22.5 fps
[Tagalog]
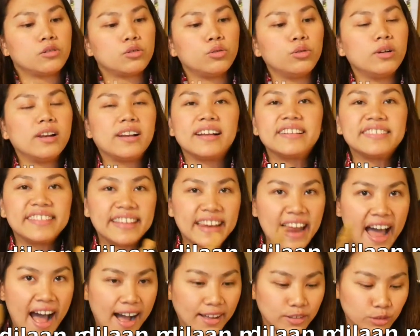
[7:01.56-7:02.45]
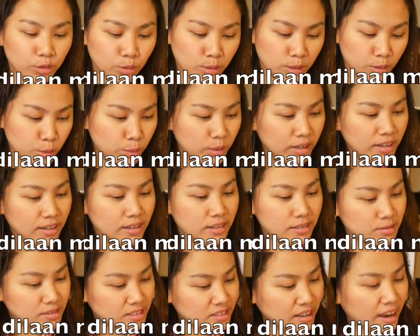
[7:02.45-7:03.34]
Kulang na, dilaan ko na to eh.
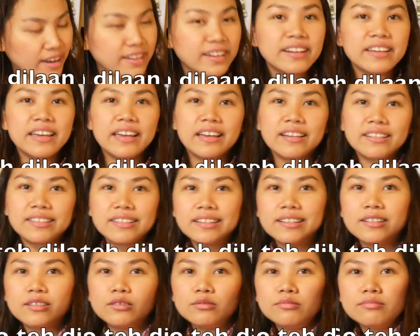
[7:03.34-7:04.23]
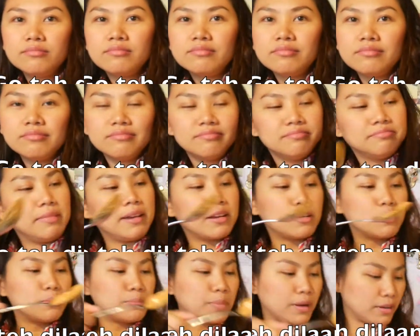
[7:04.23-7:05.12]
Sayang eh. Tignan,
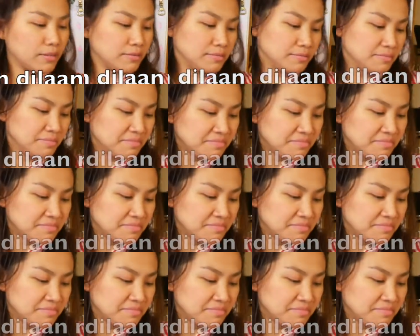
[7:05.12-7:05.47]
meron pa eh.